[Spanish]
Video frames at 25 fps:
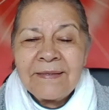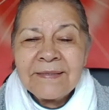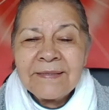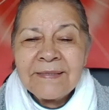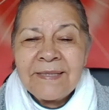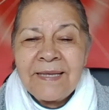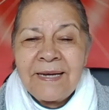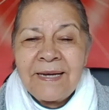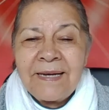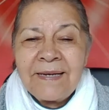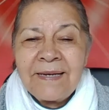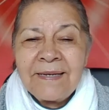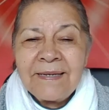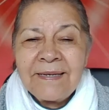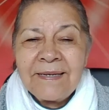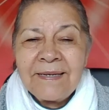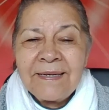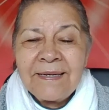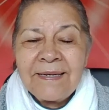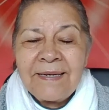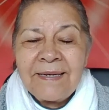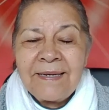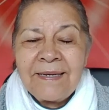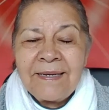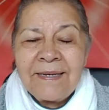está
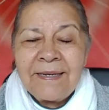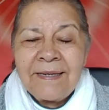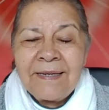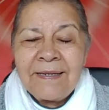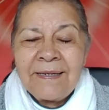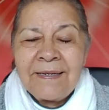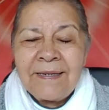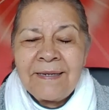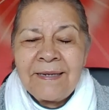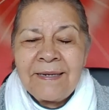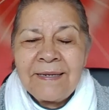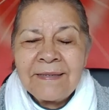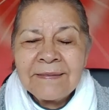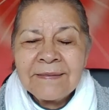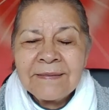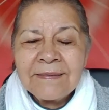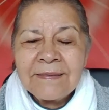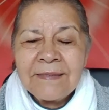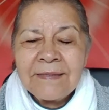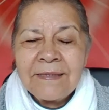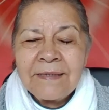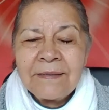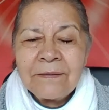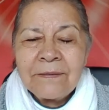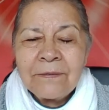en el
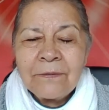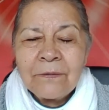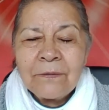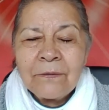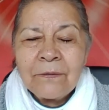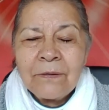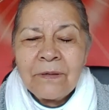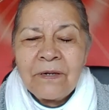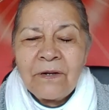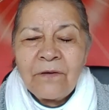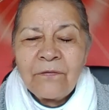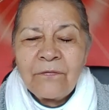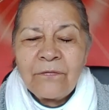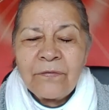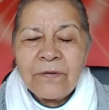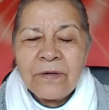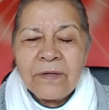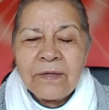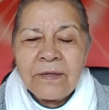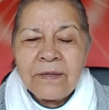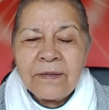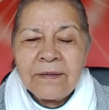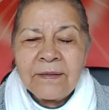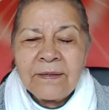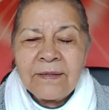centro de la
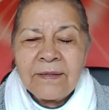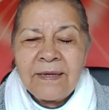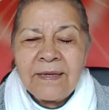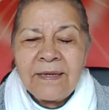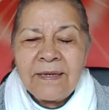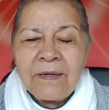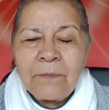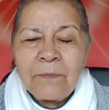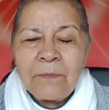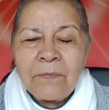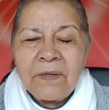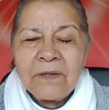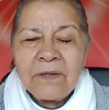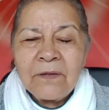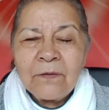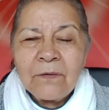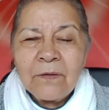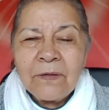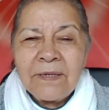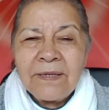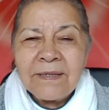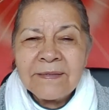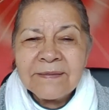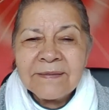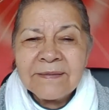frente, ahí en medio
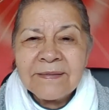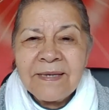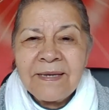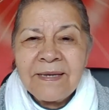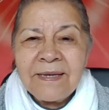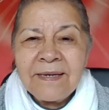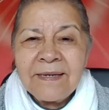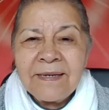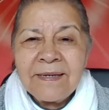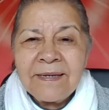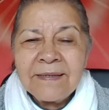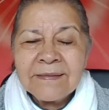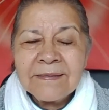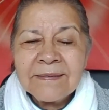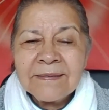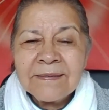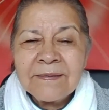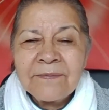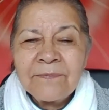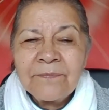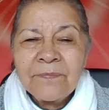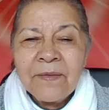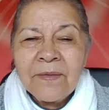de las cejas.